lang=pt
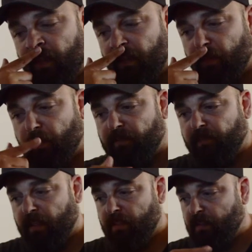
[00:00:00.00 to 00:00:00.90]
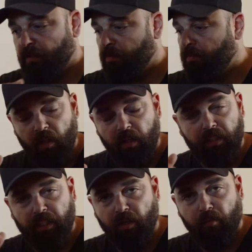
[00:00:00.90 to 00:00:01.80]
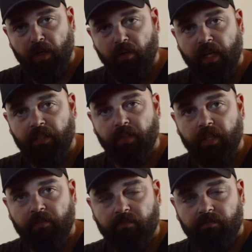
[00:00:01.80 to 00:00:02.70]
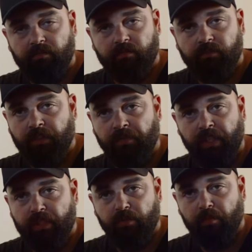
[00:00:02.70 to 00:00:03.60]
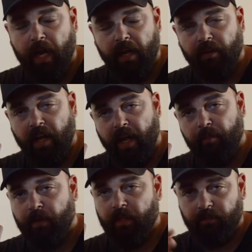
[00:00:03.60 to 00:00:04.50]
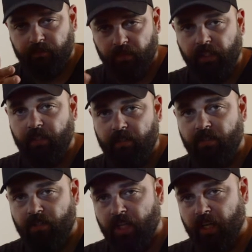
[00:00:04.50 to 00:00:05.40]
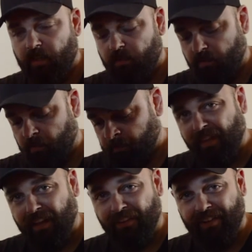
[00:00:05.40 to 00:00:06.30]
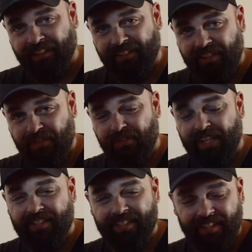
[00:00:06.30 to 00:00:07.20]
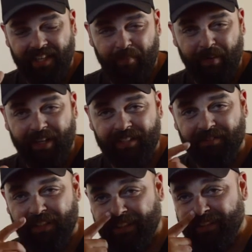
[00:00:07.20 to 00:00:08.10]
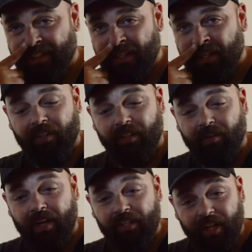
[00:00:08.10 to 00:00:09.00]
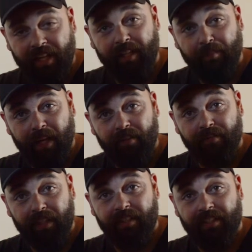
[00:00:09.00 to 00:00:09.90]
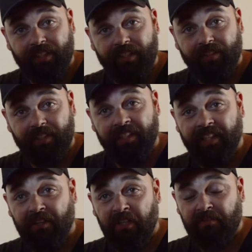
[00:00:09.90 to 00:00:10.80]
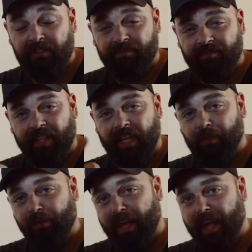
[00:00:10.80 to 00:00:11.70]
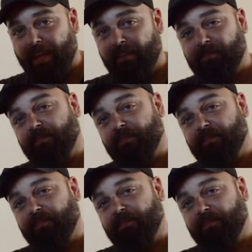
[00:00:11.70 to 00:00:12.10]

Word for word: E uma vez eu, andando numa locadora de vídeo do bairro na época, que existia isso, locadora de vídeo, a gente ia lá pegar as fitas, eu achei também a fita de 89, aí aluguei,